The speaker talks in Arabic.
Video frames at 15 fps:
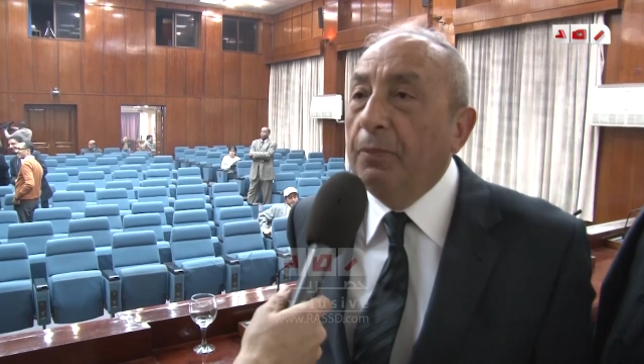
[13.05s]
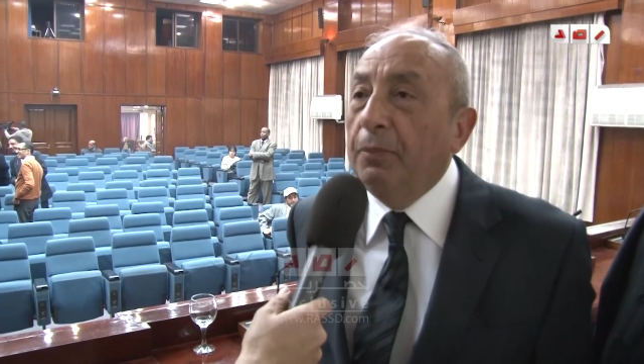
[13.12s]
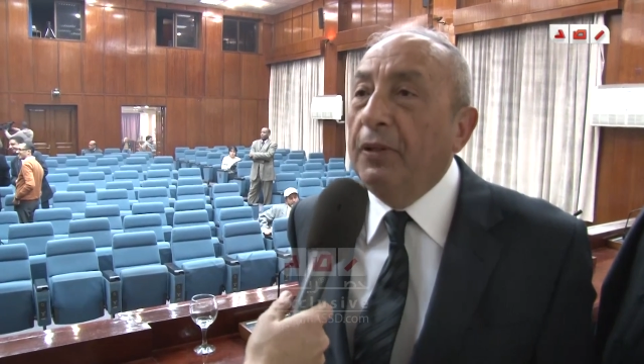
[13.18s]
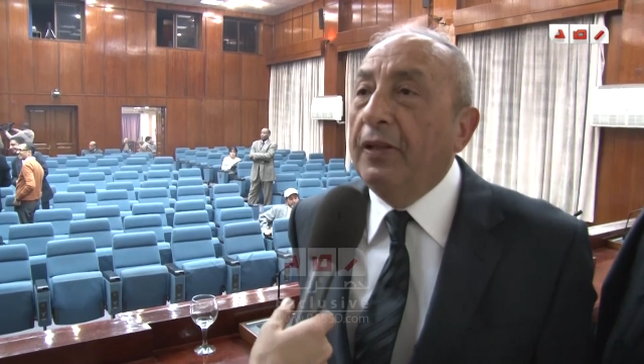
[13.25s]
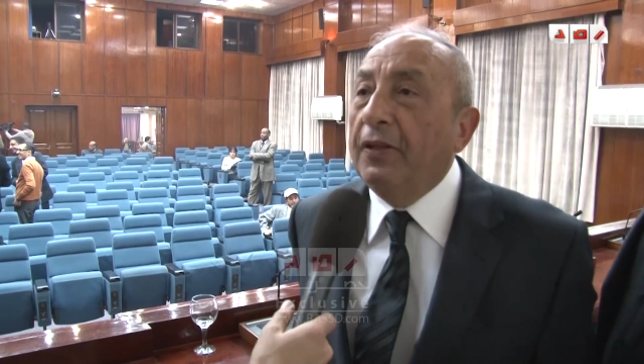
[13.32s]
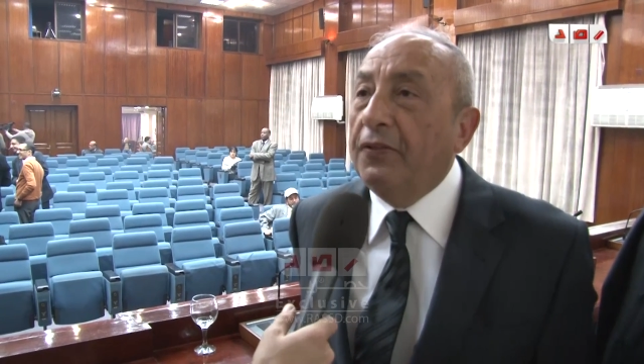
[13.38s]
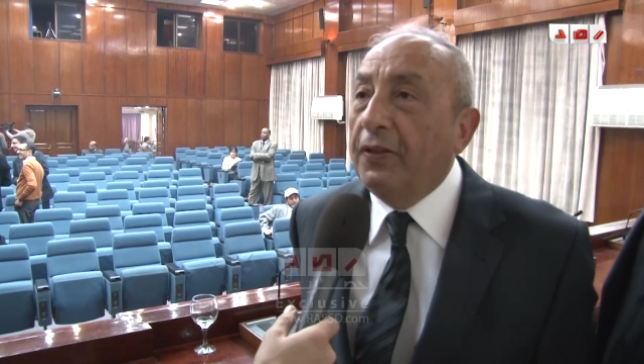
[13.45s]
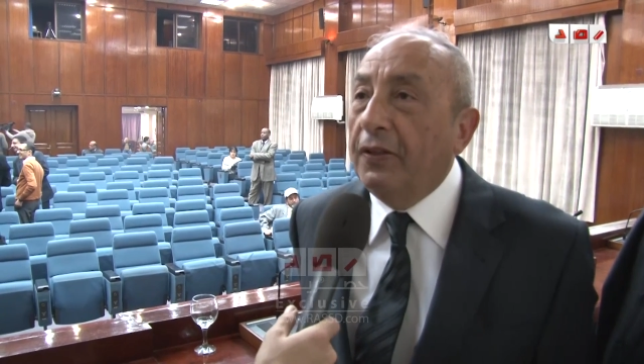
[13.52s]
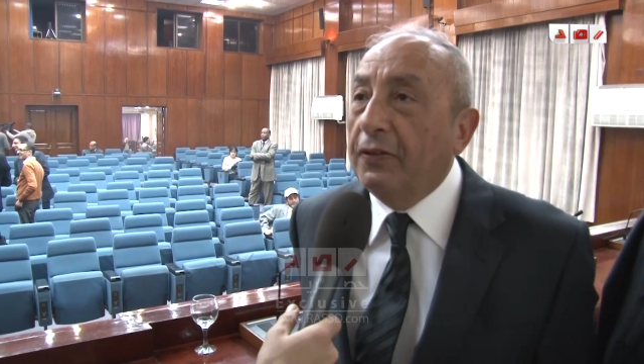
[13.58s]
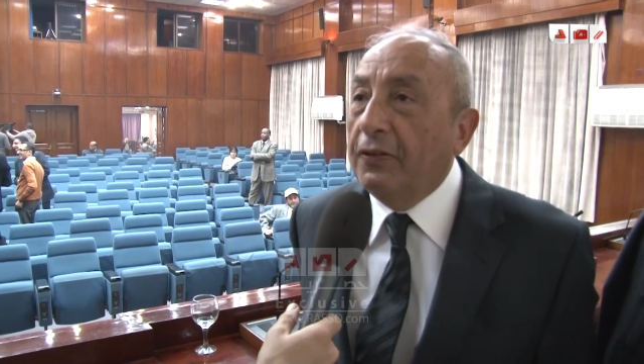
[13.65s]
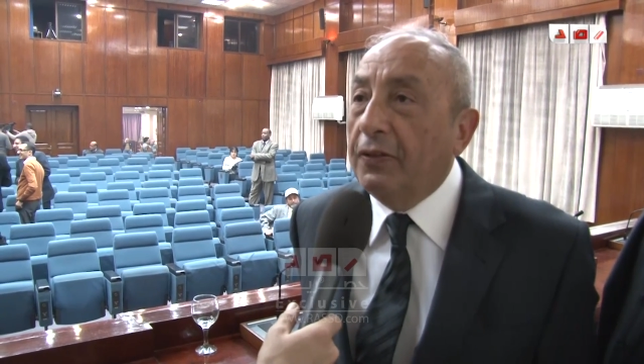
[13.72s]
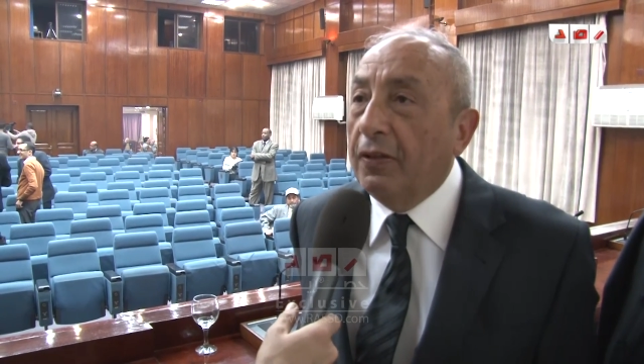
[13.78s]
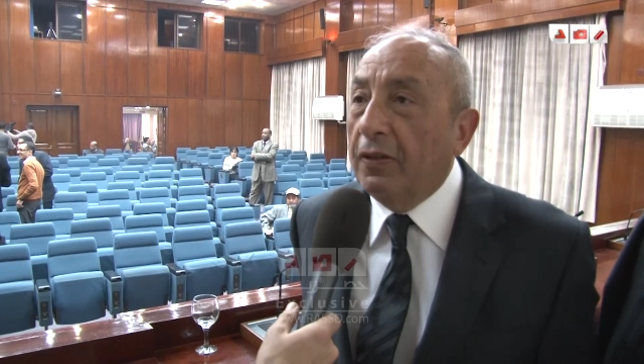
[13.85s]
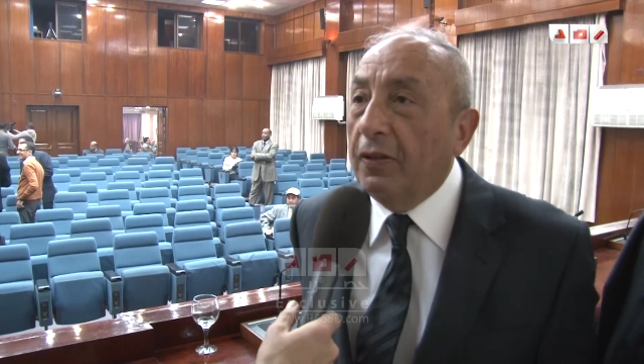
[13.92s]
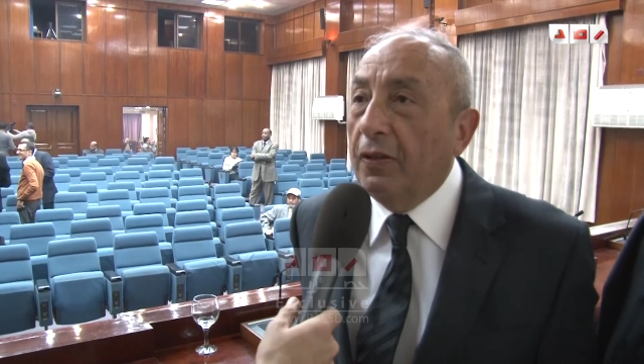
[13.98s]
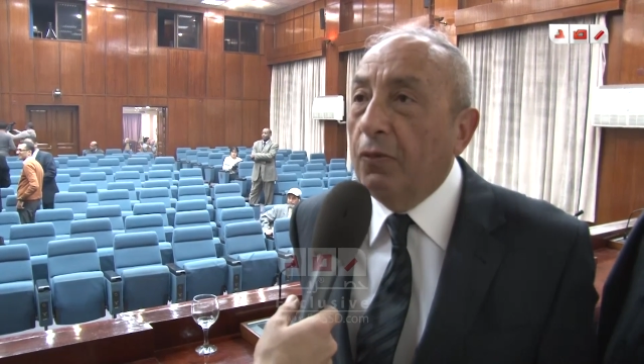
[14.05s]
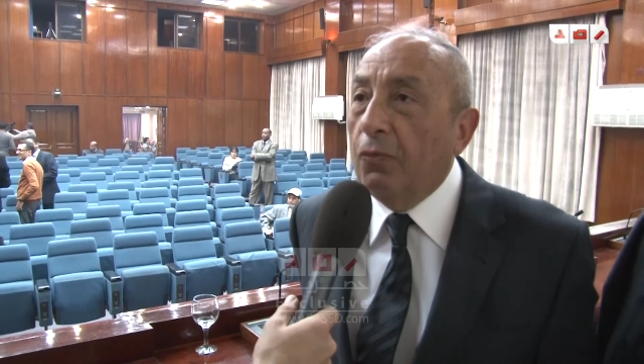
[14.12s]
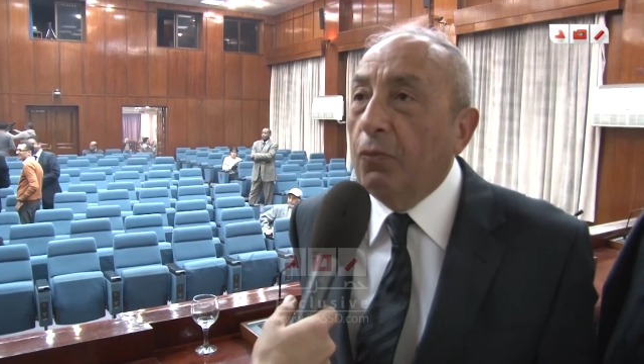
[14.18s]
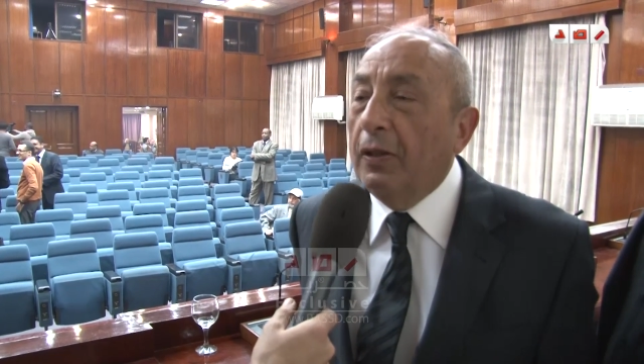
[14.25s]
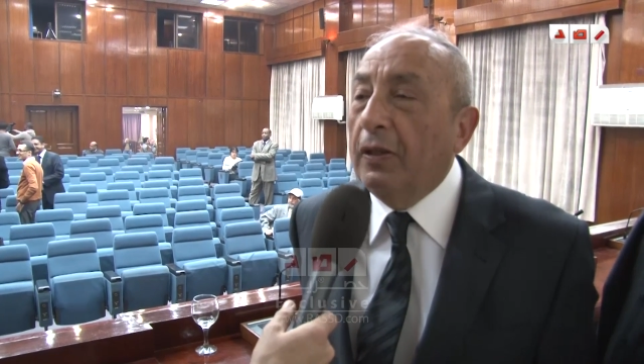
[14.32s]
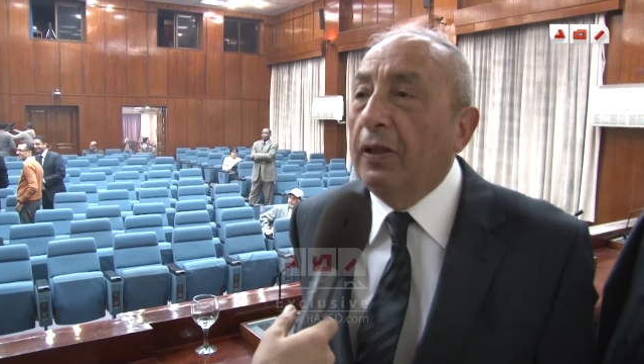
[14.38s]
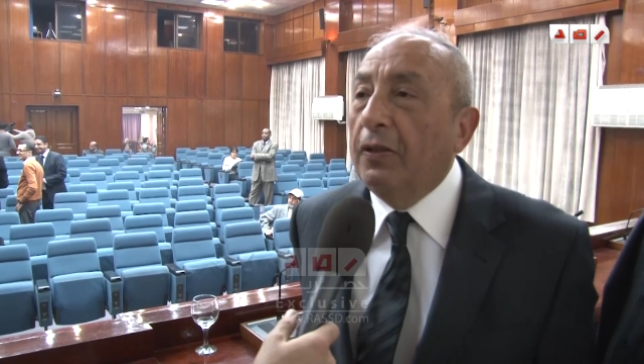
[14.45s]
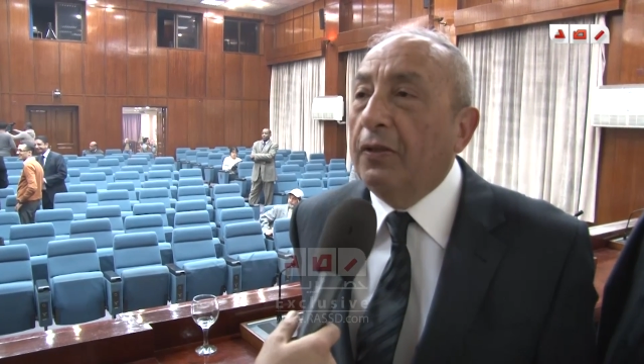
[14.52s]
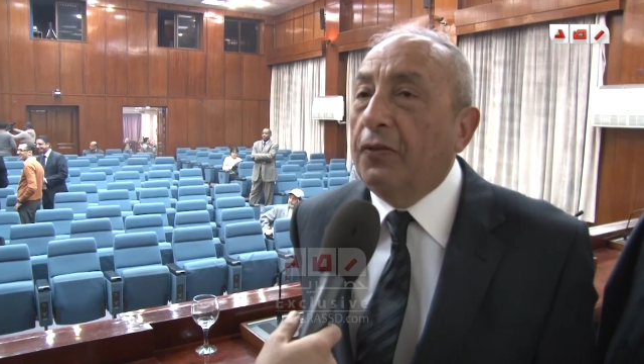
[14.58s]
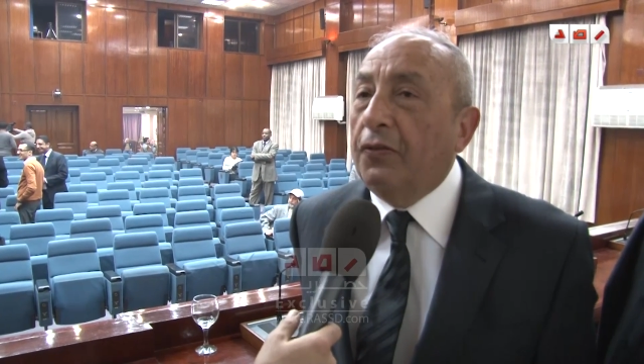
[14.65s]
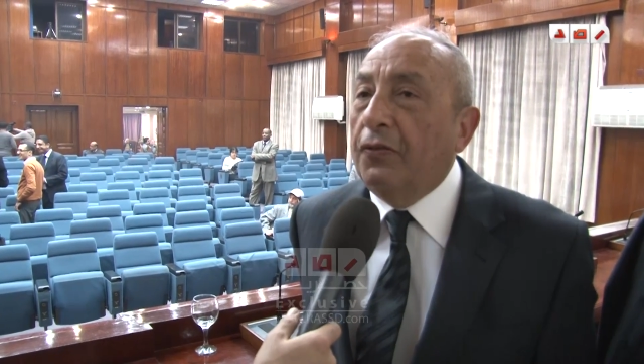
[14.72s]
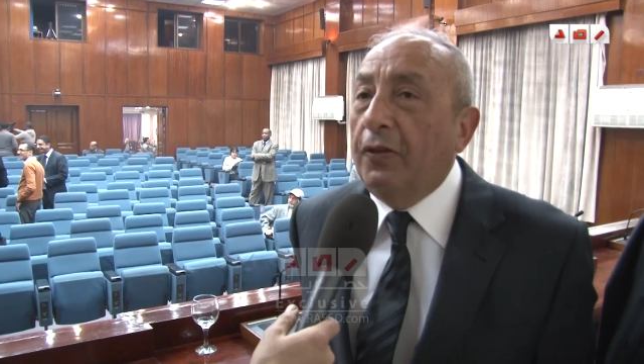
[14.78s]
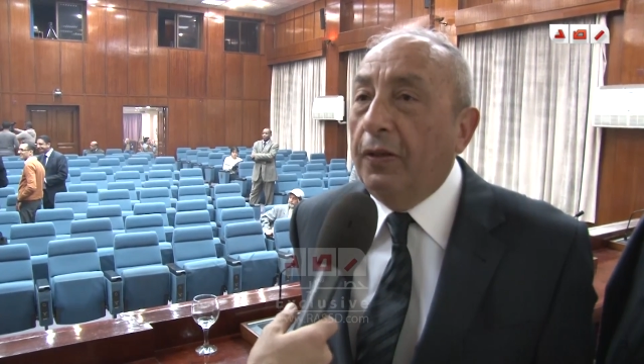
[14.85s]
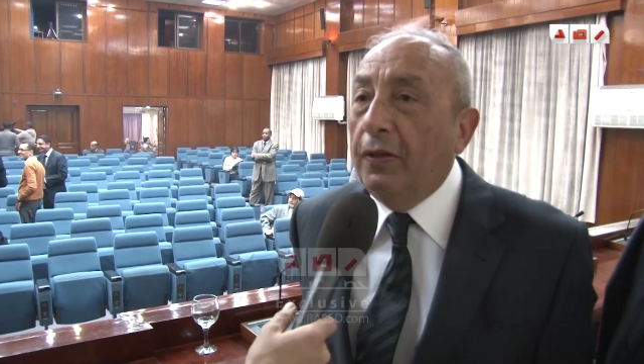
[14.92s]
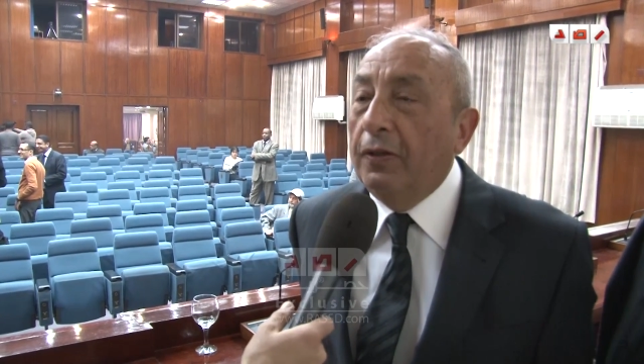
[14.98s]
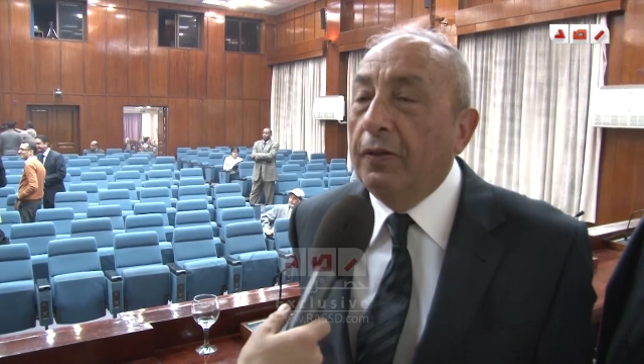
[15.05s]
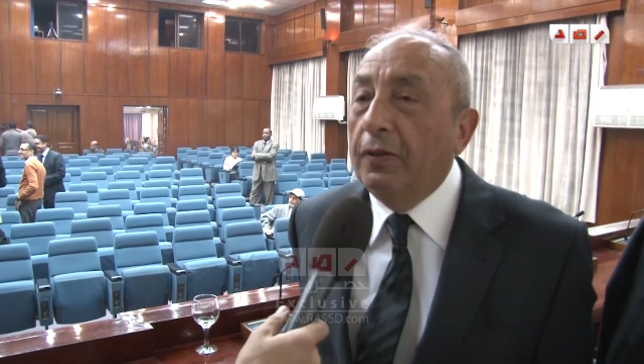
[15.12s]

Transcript: بلا سيطرة ولا إقصاء